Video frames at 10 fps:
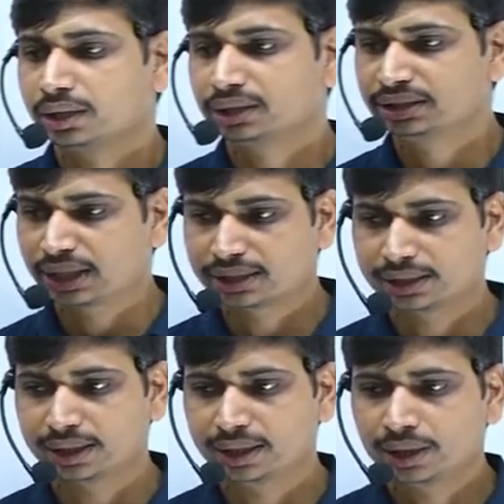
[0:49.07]
जाती
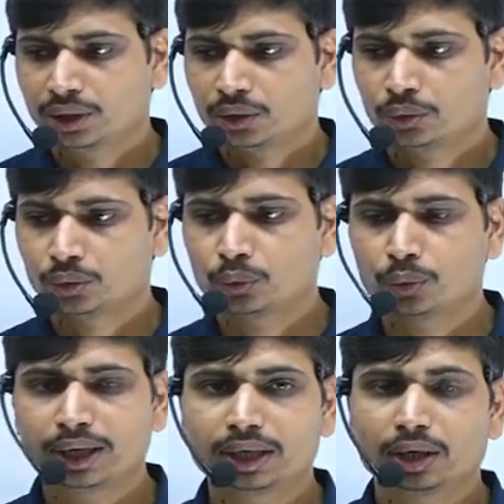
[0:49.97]
है
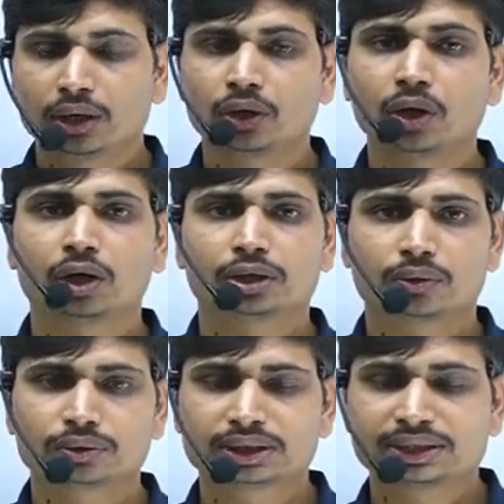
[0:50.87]
टूवर्ड नॉर्थ
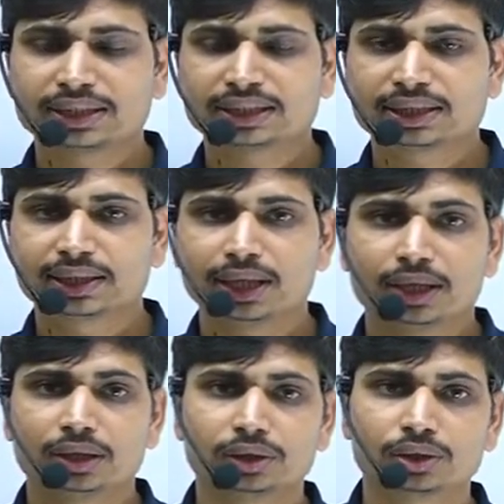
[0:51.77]
कौन से साइड जाती है
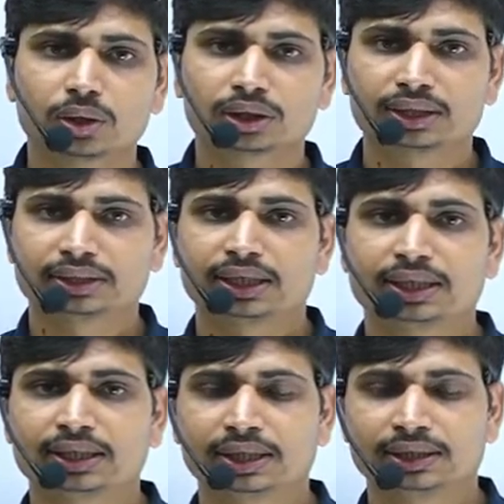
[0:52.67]
नॉर्थ के साइड
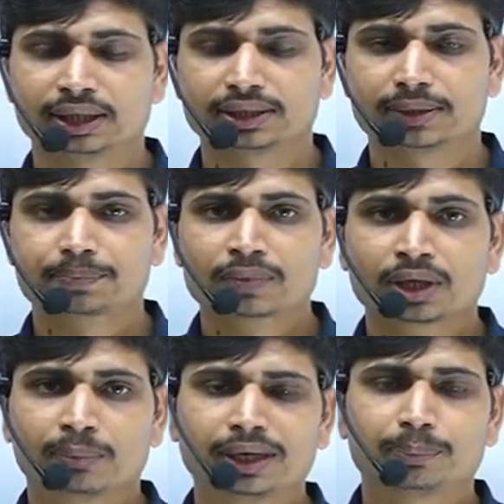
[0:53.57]
दिया जाती है
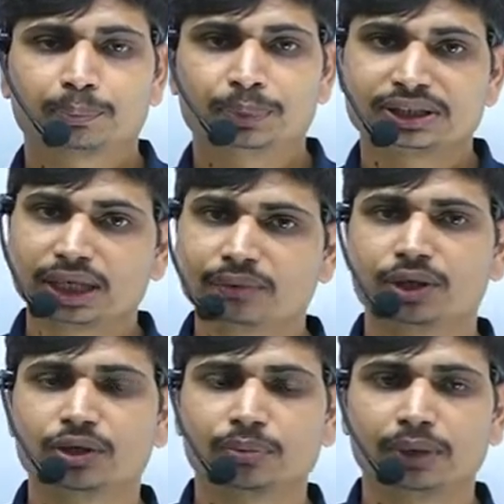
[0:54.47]
मैंने पिछले
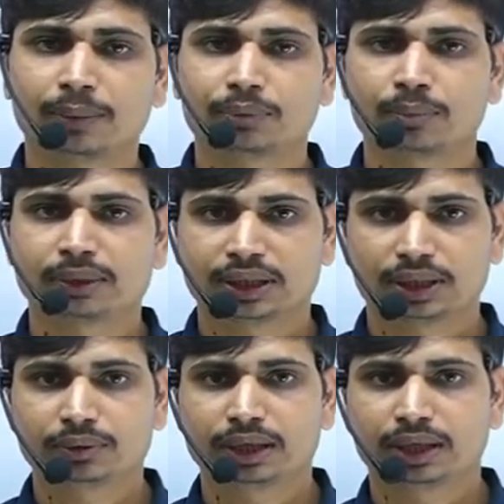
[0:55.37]
वीडियो में आपको बताया
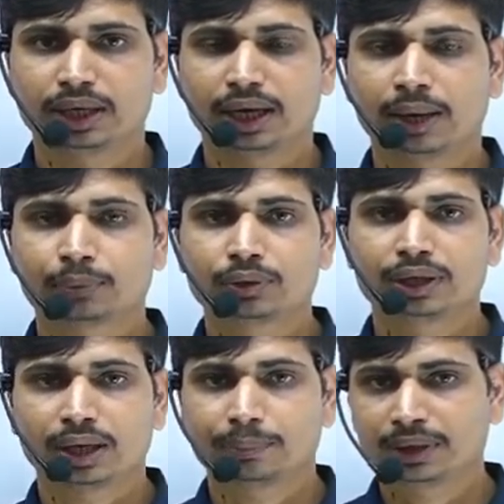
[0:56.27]
हुआ है आपको
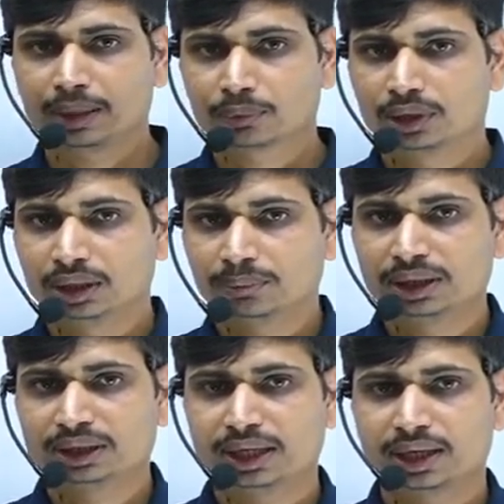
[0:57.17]
यहाँ पे आपको लिंक
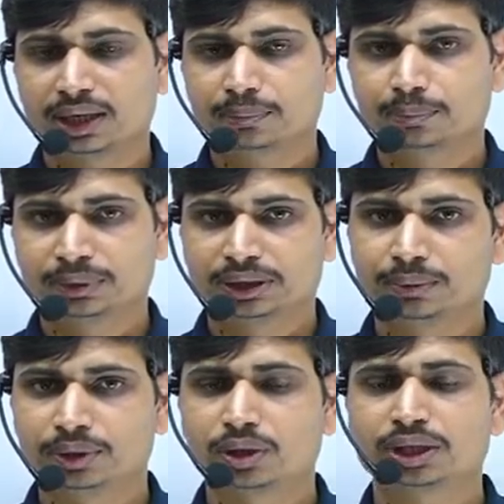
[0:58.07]
मिल जाएगा पिछले
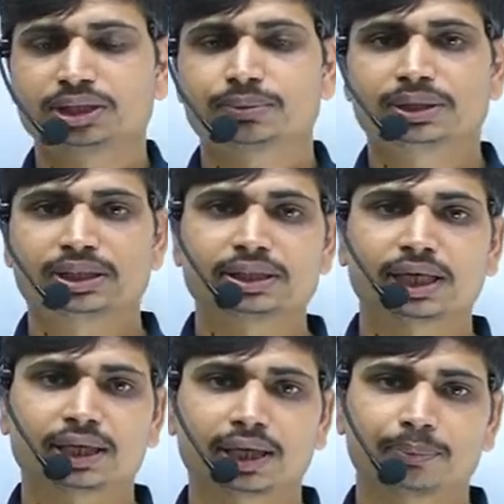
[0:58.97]
वीडियो का जिसमें
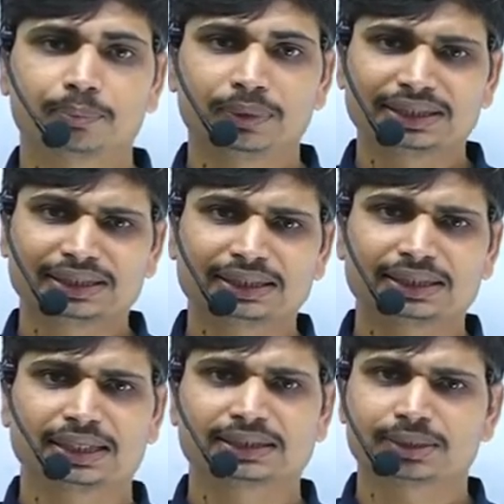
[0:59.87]
जाके आप बेसिक
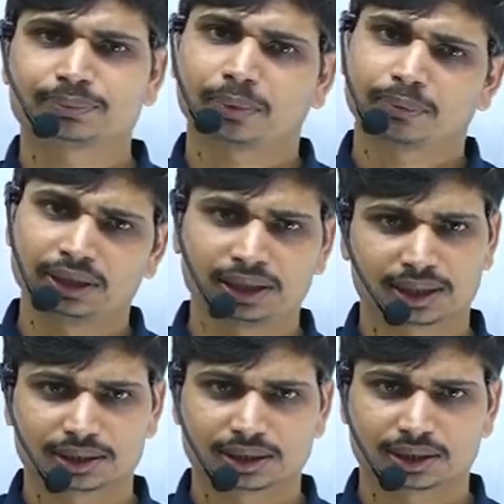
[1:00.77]
कंसेप्ट आप क्लियर
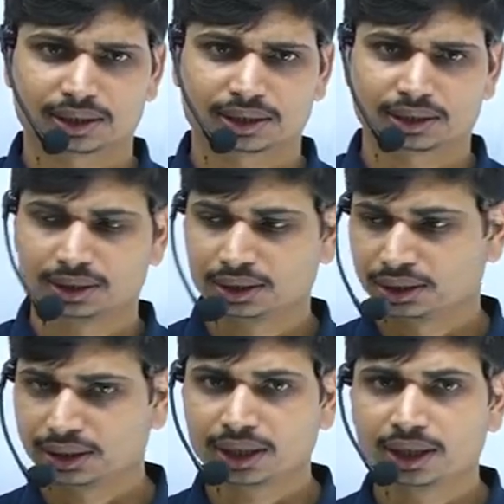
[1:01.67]
कर सकते हैं
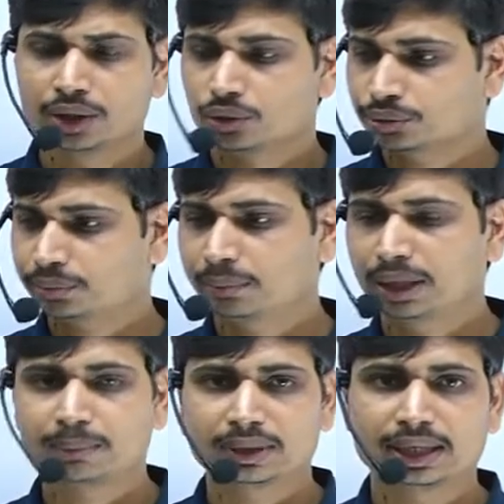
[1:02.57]
ठीक है उसमें
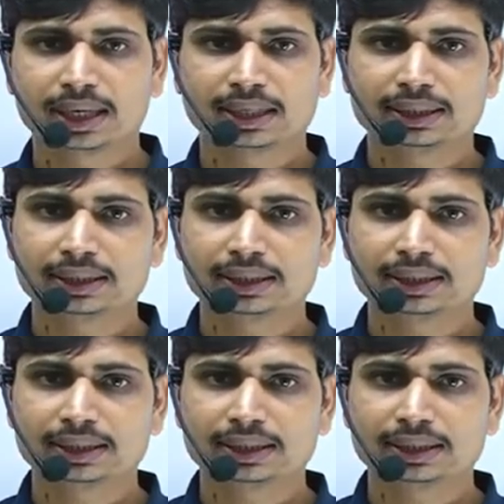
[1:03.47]
मैंने बताया है कि